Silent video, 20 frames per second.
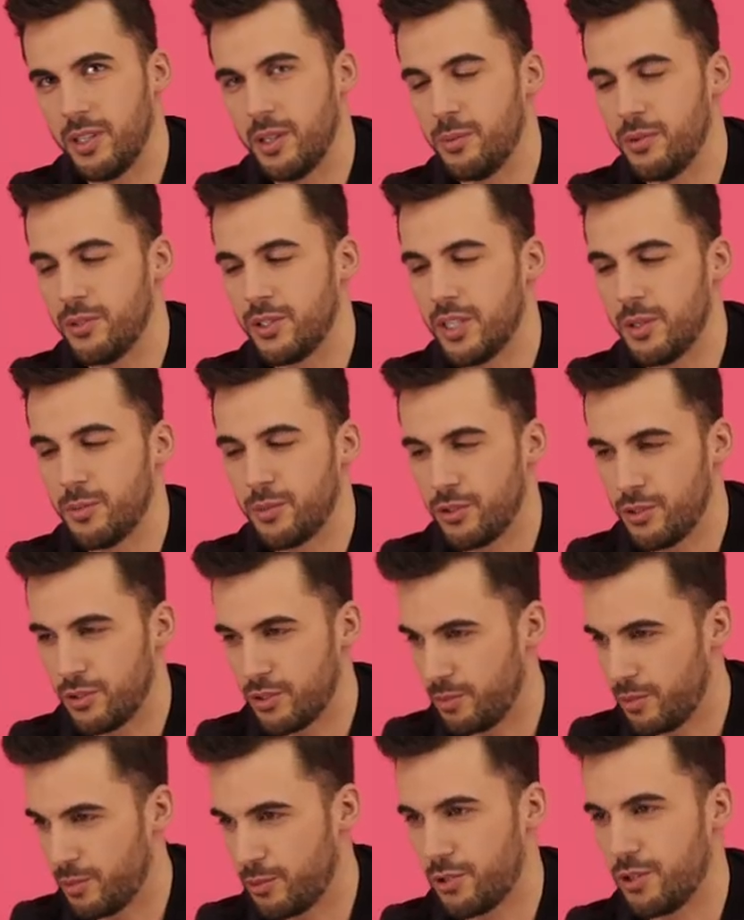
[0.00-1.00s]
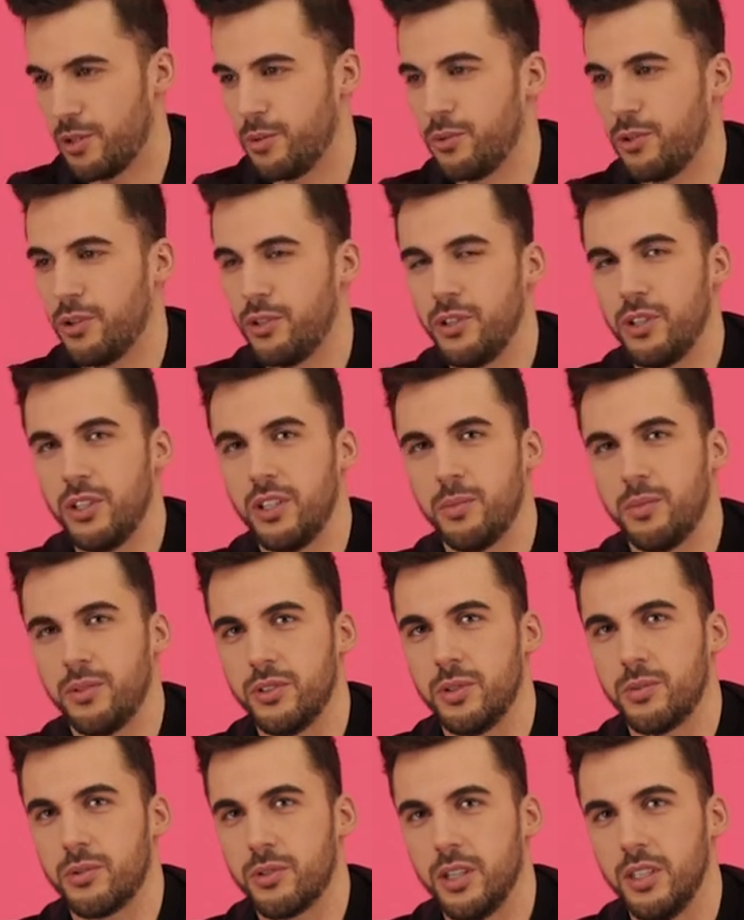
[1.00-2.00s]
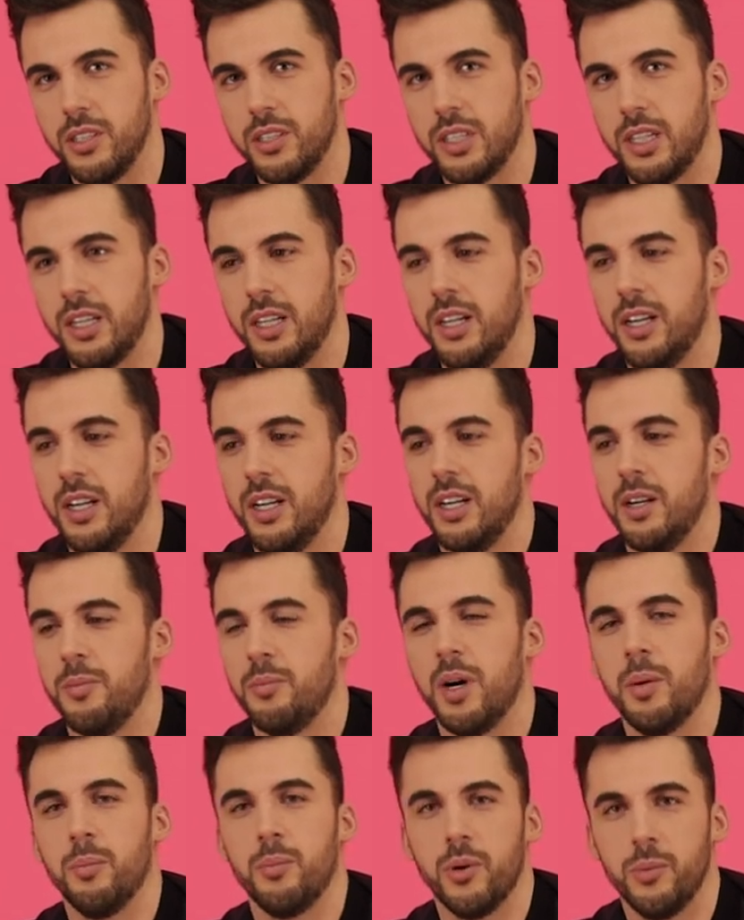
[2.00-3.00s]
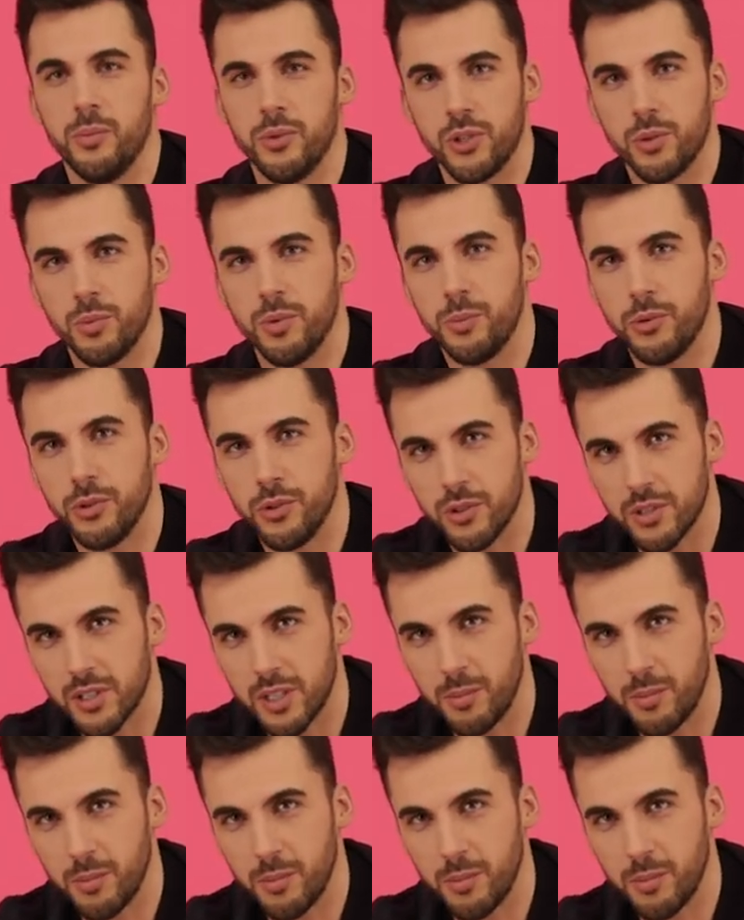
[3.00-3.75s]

Ja nie powiedziałem rodzicom, nie przyszedłem do nich, nie powiedziałem, słuchajcie, mam pomysł, żeby pójść do